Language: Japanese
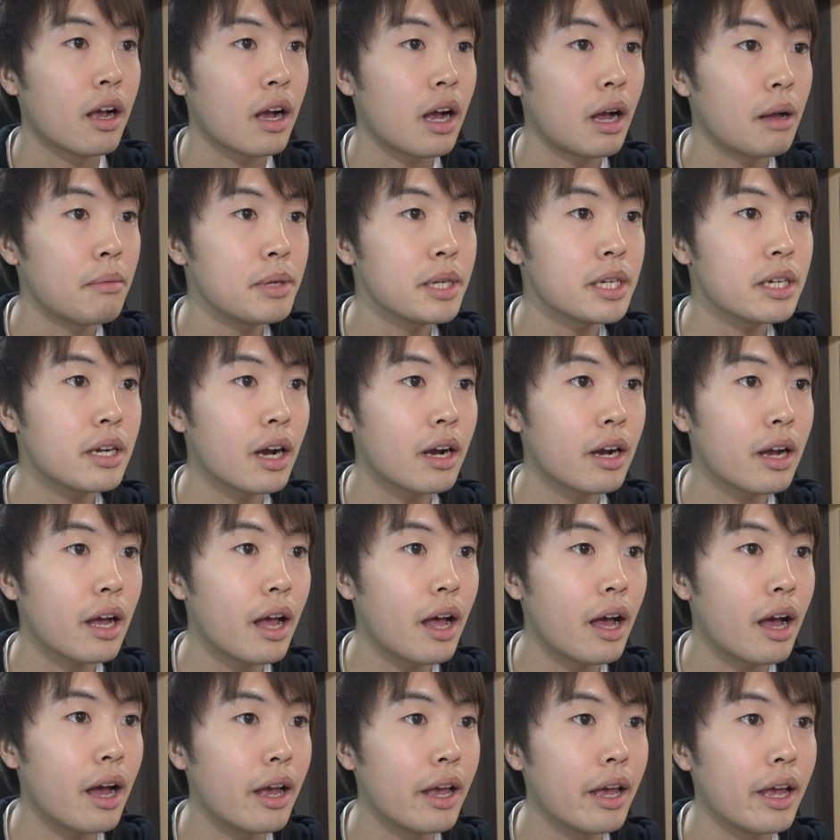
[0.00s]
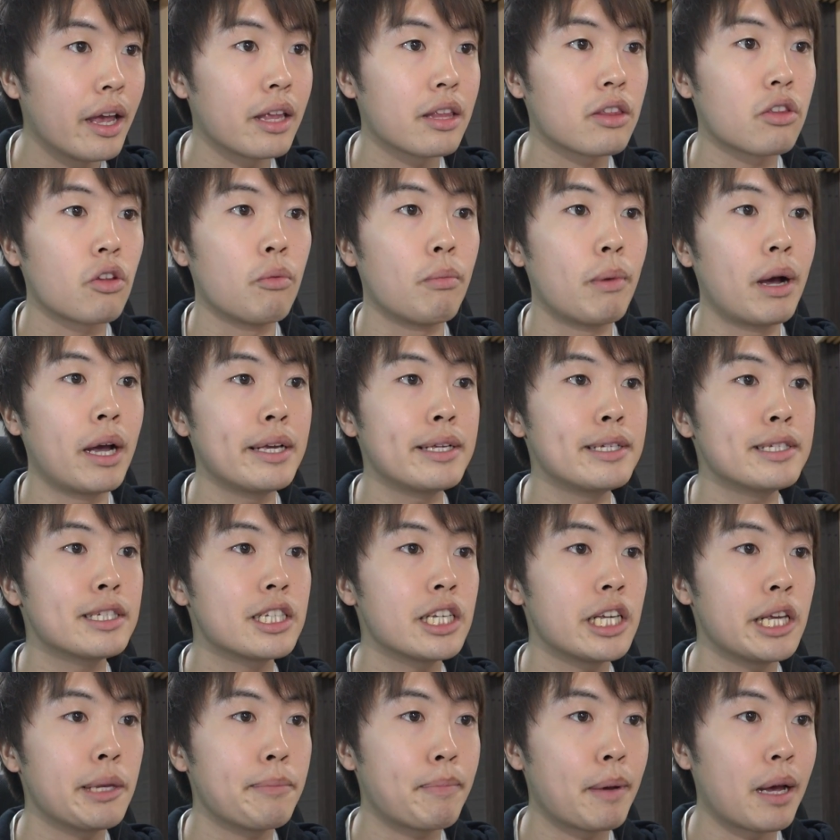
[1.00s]
神化が、えーと、
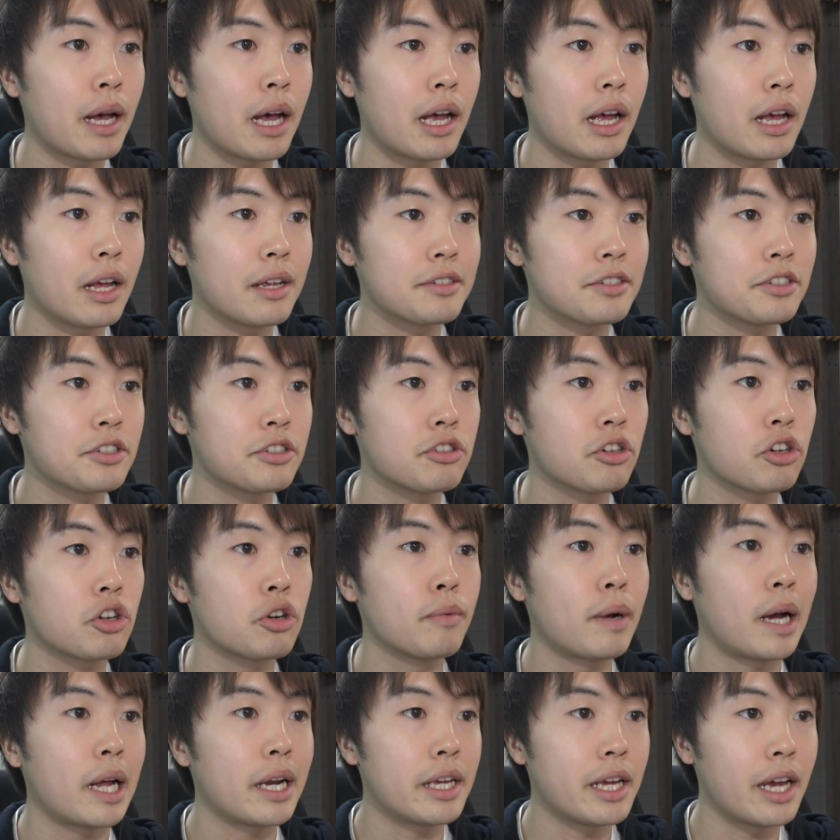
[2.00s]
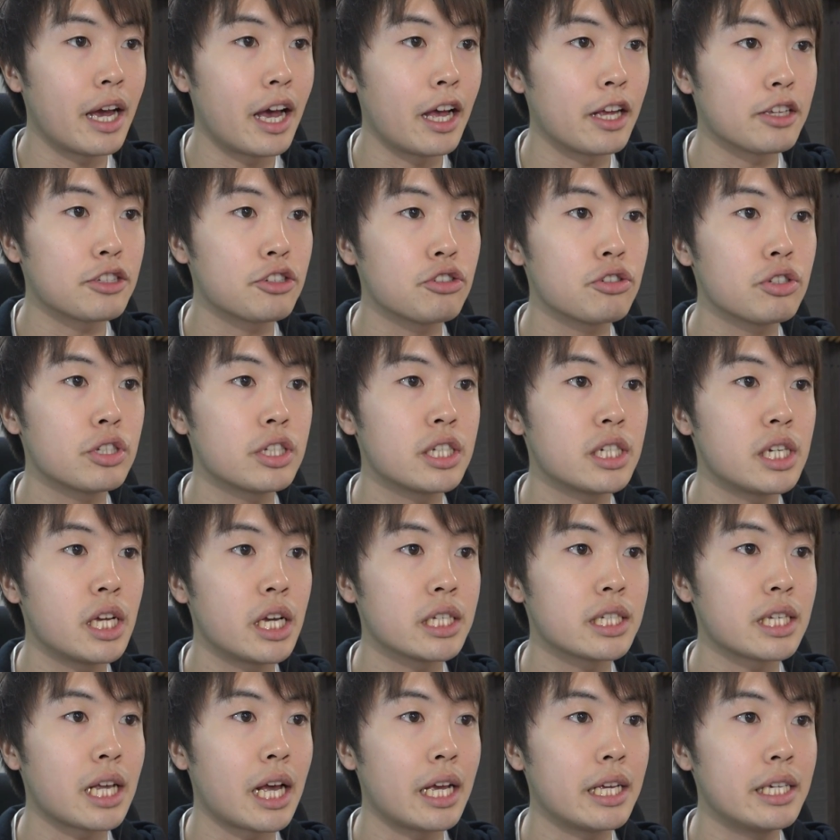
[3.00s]
マインスイーパー重力バリア十字
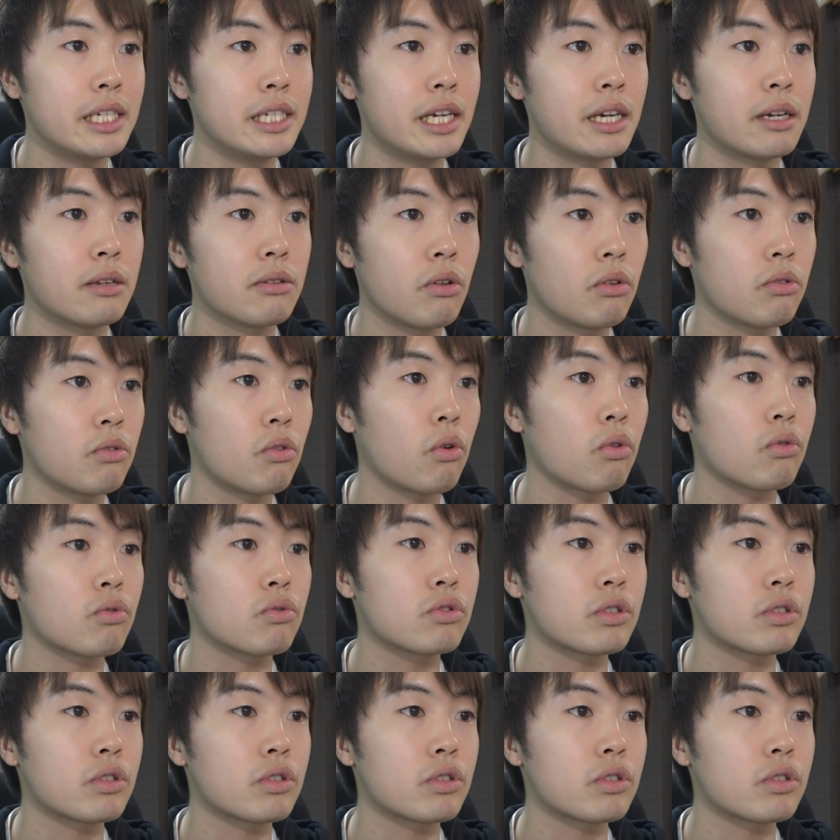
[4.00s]
レーザー EL の六